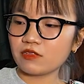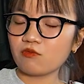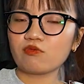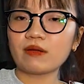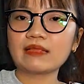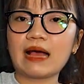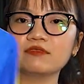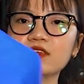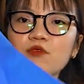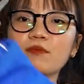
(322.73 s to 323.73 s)
rộng bụng năm mươi
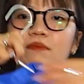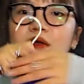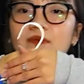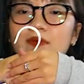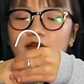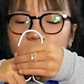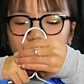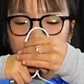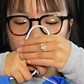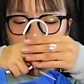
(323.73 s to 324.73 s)
tám, dưới một mét bảy mươi này, dưới